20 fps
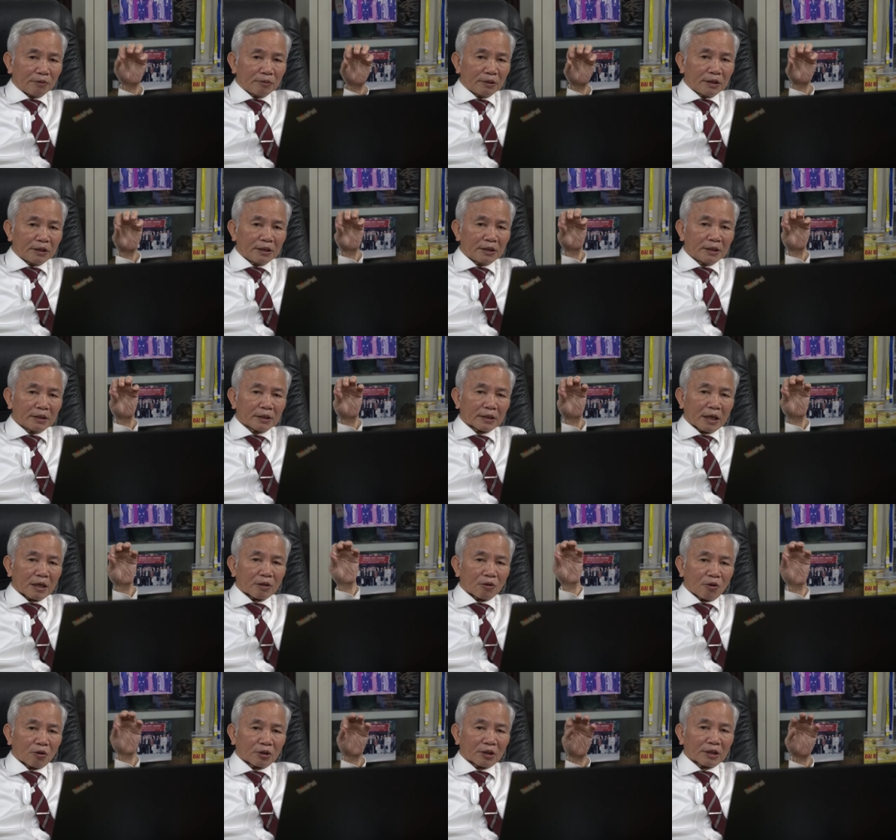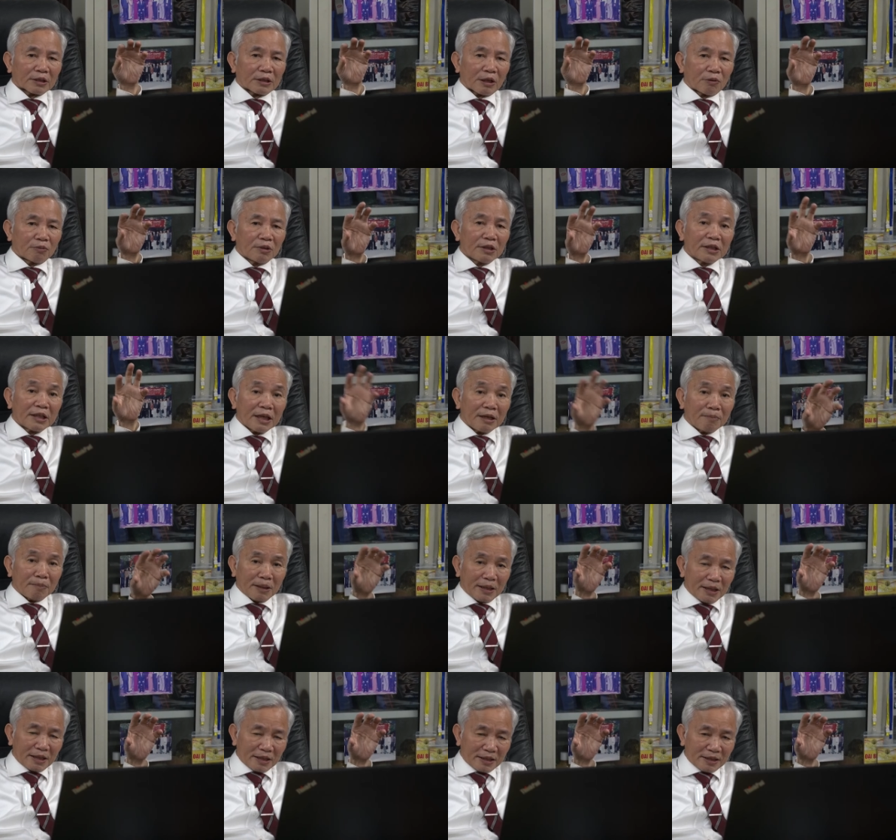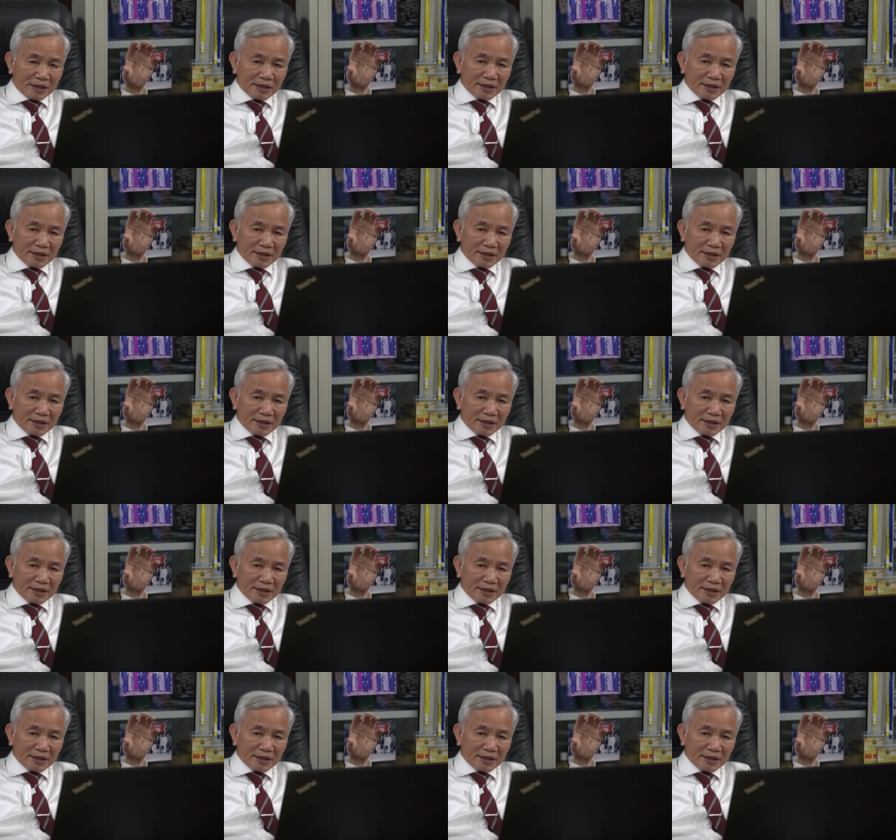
như các con các cháu đi tìm ấy